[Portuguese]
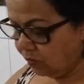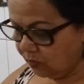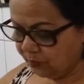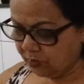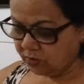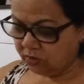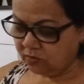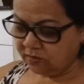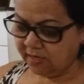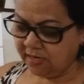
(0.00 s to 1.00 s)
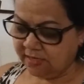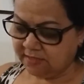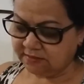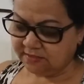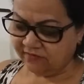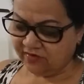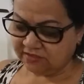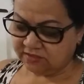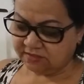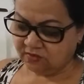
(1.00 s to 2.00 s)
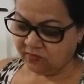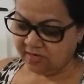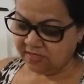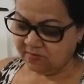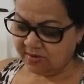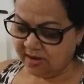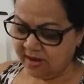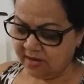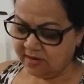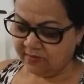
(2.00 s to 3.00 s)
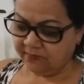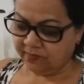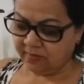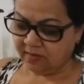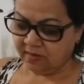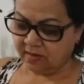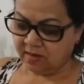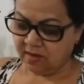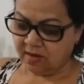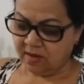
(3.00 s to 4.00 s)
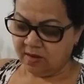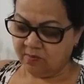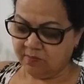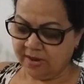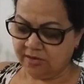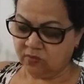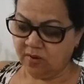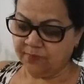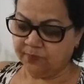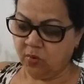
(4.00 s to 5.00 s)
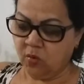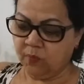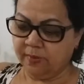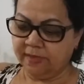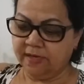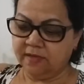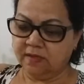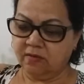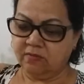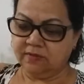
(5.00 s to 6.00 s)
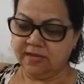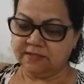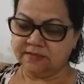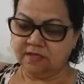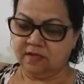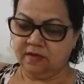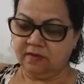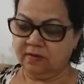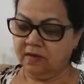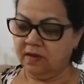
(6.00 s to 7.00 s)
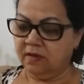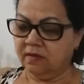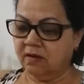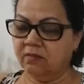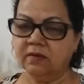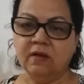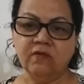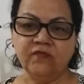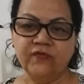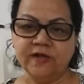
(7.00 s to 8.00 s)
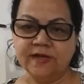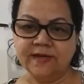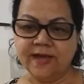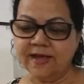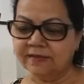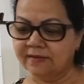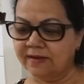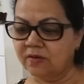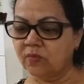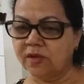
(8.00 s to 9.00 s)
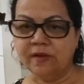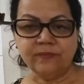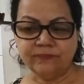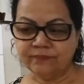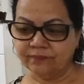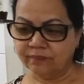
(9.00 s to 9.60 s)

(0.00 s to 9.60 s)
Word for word: um pouquinho dele na faixa de 50 ml para uma polpa, né? Então, dá isso aqui. Então, não fica nada ruim.